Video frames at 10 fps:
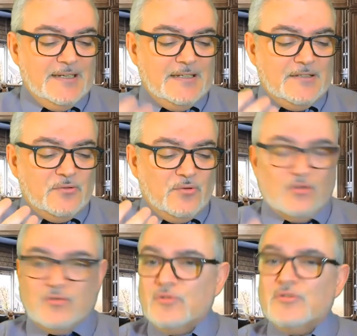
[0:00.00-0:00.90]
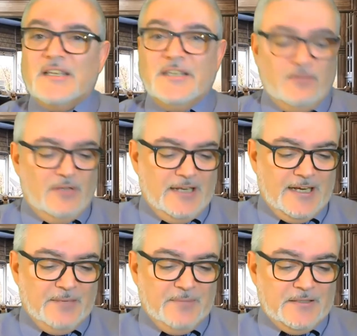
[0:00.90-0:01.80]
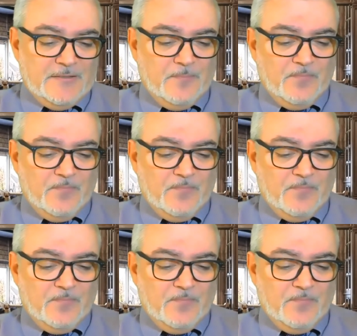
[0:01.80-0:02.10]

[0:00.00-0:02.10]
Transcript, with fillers: su rostro está lleno de lágrimas.